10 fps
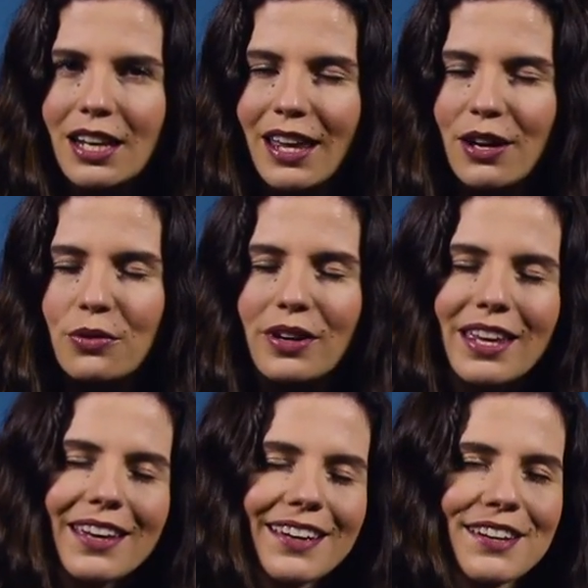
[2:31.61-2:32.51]
elenco
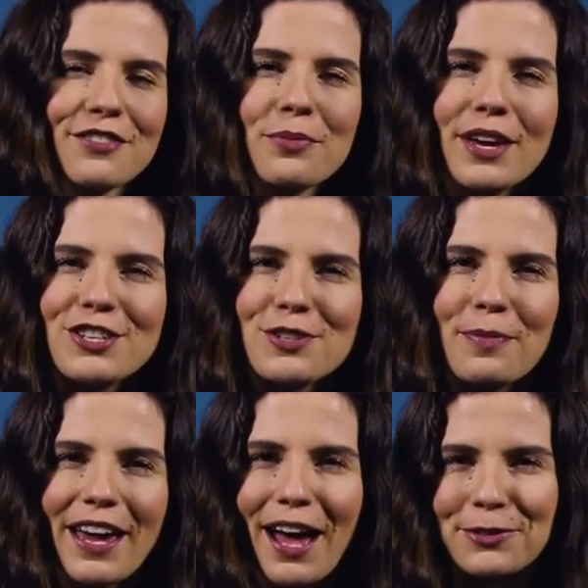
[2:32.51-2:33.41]
incrivelmente
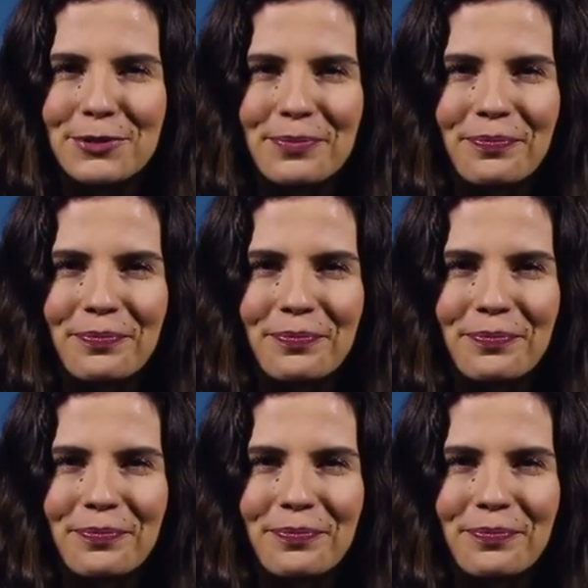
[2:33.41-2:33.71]
empenhado.